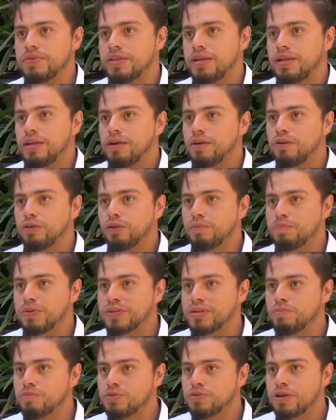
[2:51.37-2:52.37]
vida, cuando
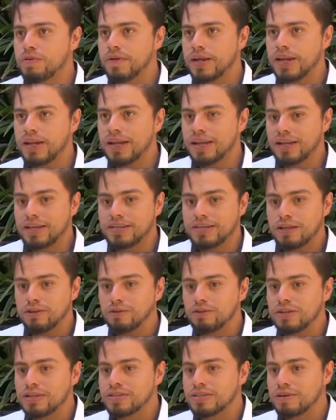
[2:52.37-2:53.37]
empezamos a ver que quizá
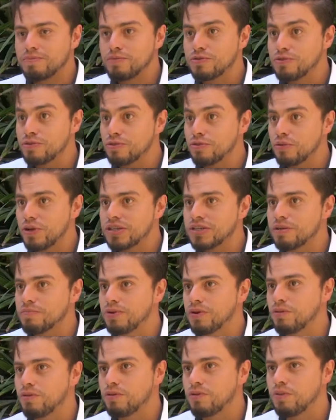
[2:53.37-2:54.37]
donde estamos no es el
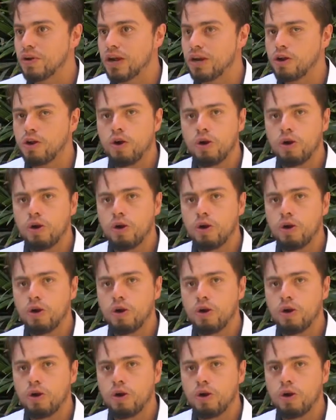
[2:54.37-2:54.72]
mejor lugar,